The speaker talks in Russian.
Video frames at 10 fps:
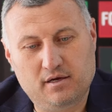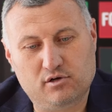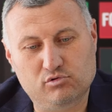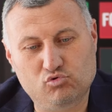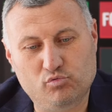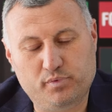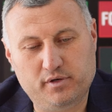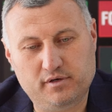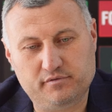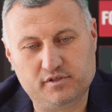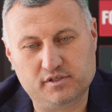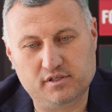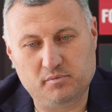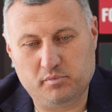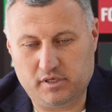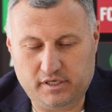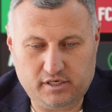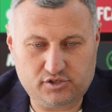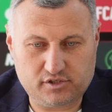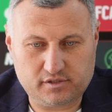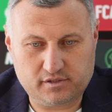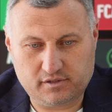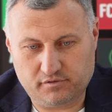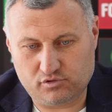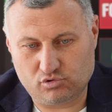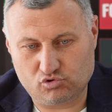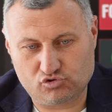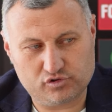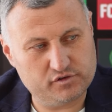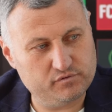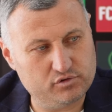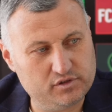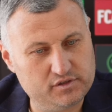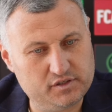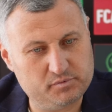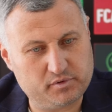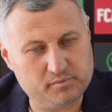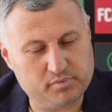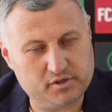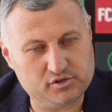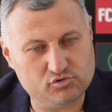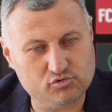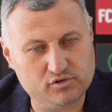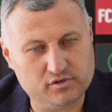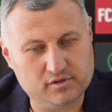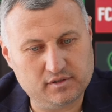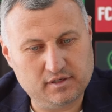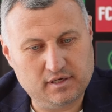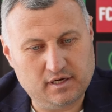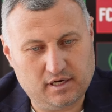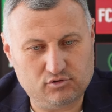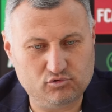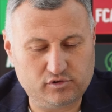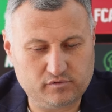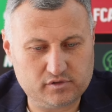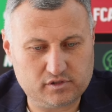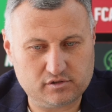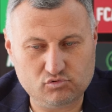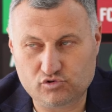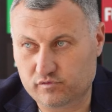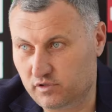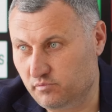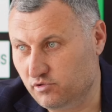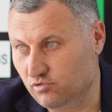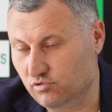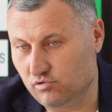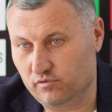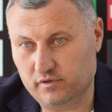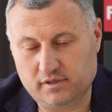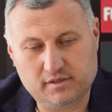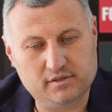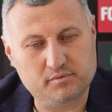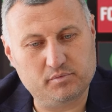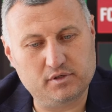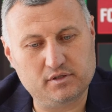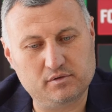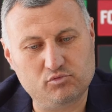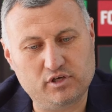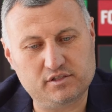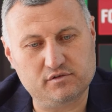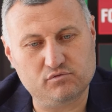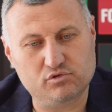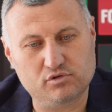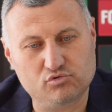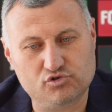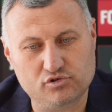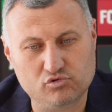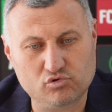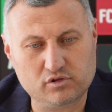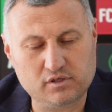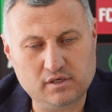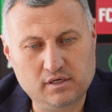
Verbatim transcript: клуб, в целом болельщик и все то, что сегодня здесь происходит, оно этого заслуживает, безусловно. Поэтому я сегодня очень горд,